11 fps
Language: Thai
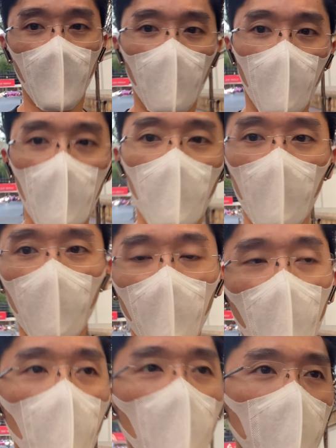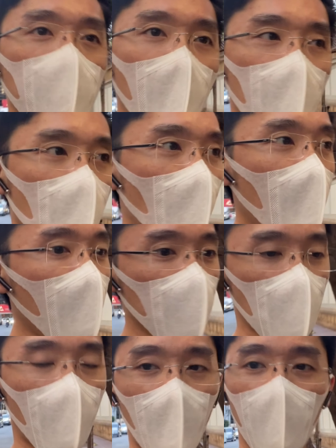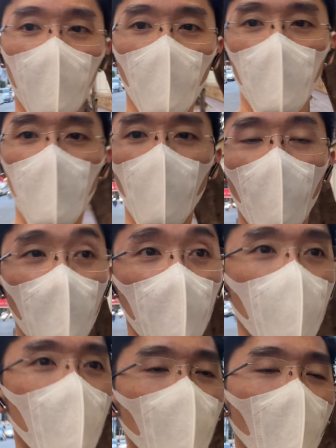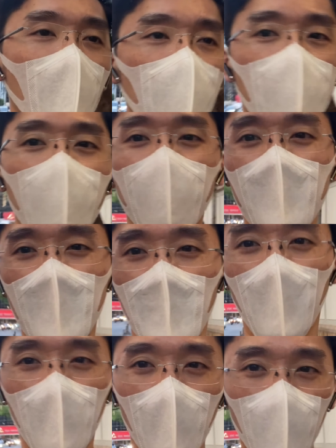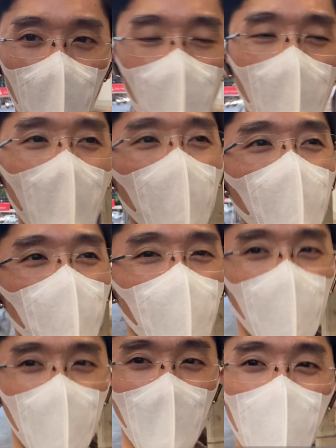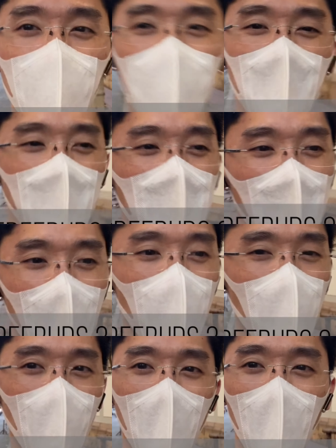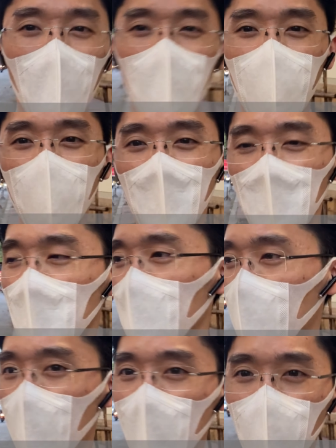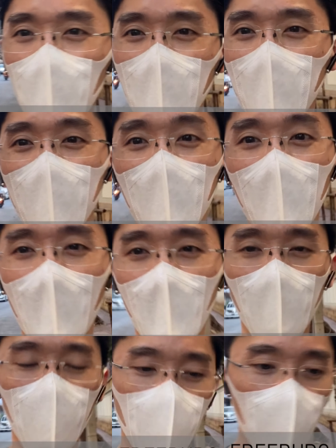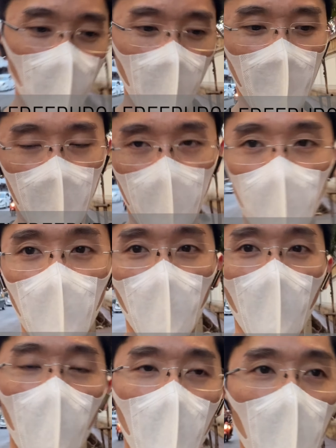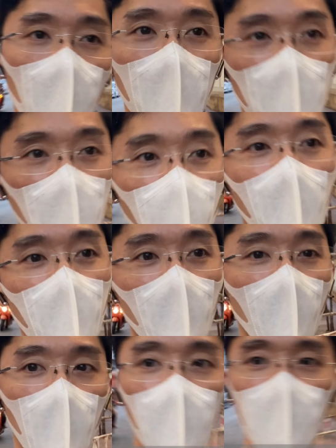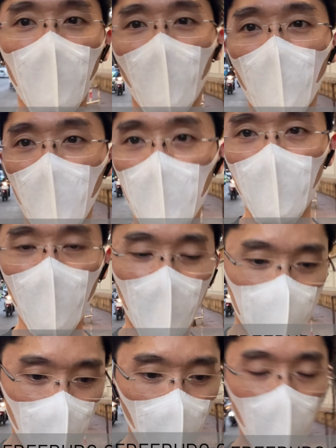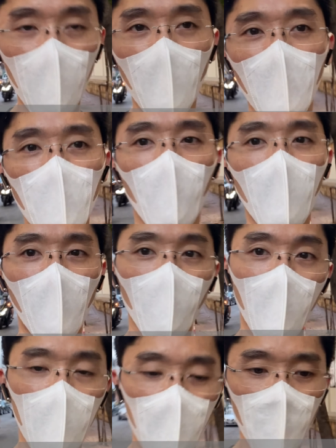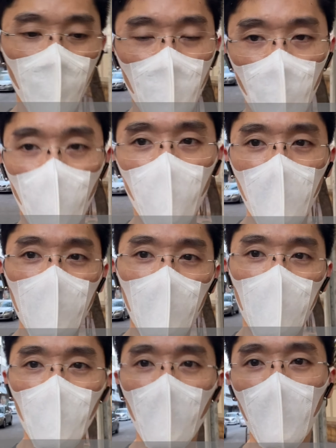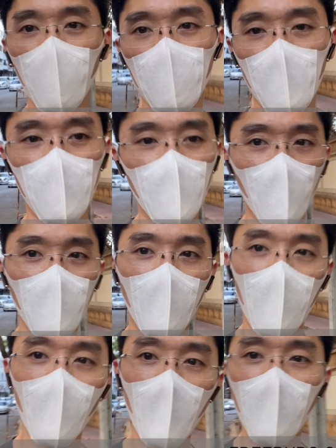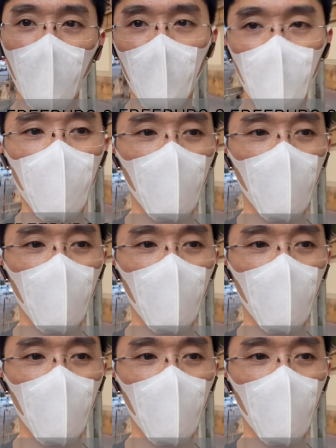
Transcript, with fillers: แล้วก็ไม่ต้องแปลกใจนะว่าทำไมตรงนี้พงเดินผ่านบ่อยก็เป็นความลับเนาะเอาเป็นว่าเราไม่พูดถึงเรื่องนี้แล้วกันก็เดี๋ยวคงขอกลับไปเช็คไฟล์ก่อนแล้วเดี๋ยวค่อยมาสรุปให้เพื่อนๆดูกันว่าหูฟังแต่ละตัวตัดเสียงเป็นยังไงบ้างนะครับ